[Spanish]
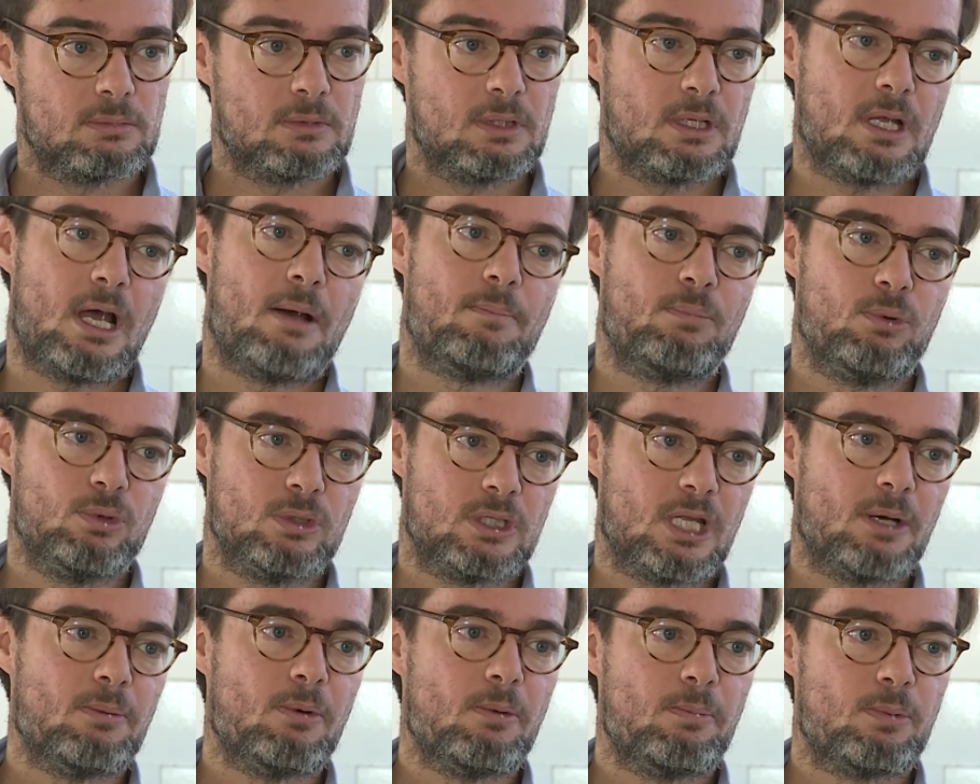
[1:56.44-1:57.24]

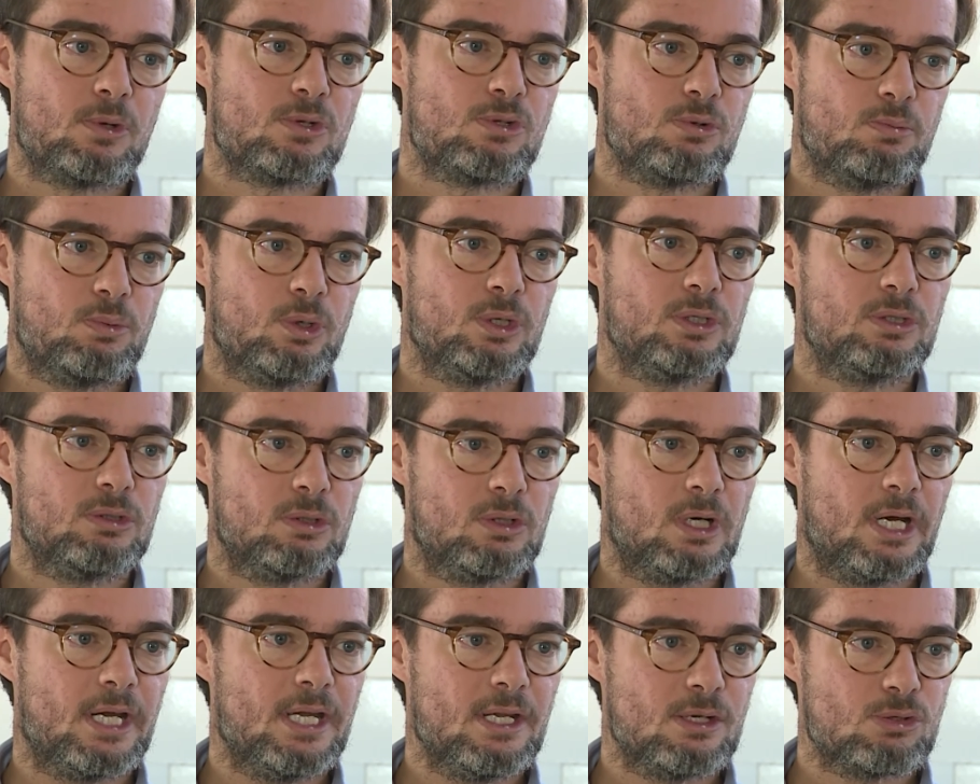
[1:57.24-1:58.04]
Apuntamos, por supuesto,
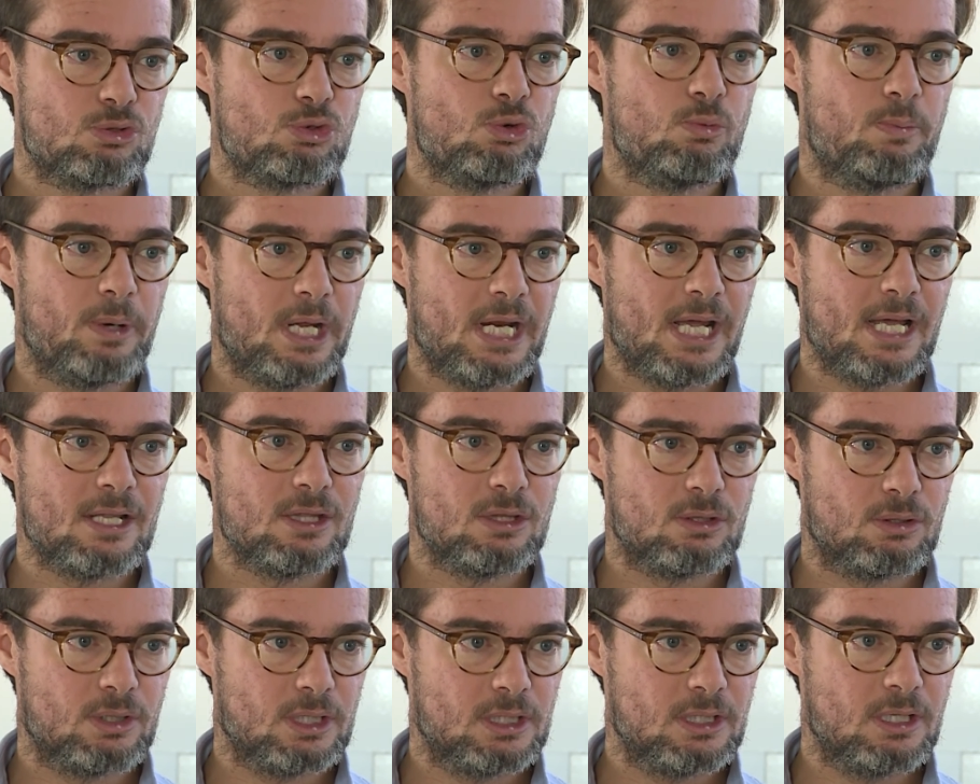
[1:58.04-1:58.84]
a ir
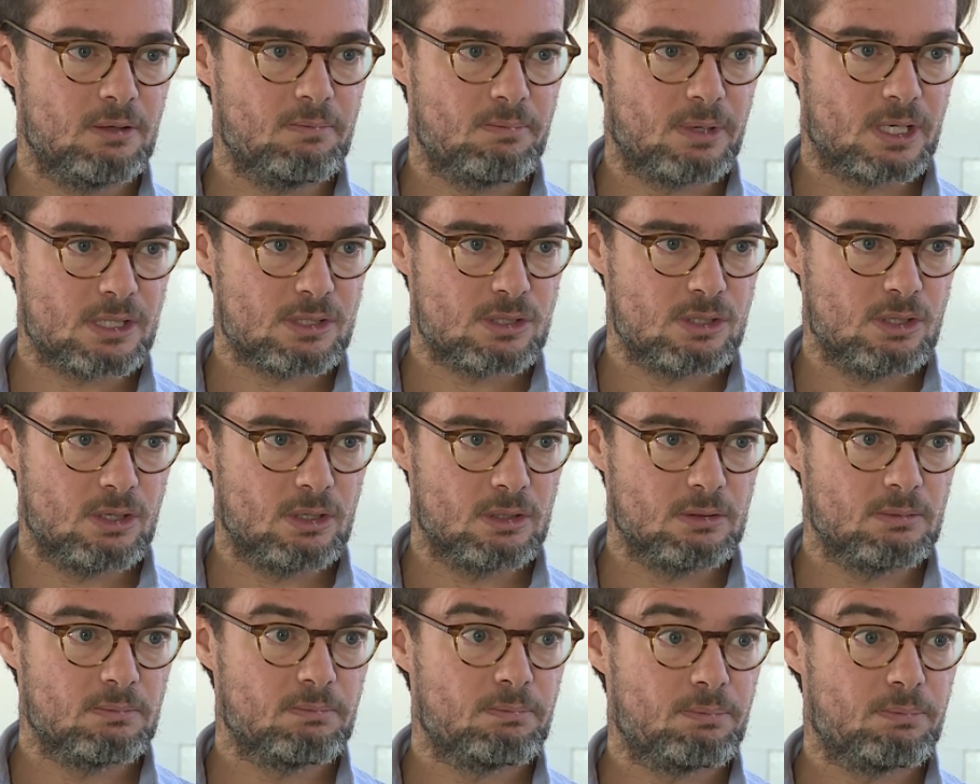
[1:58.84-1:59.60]
superando esta inversión,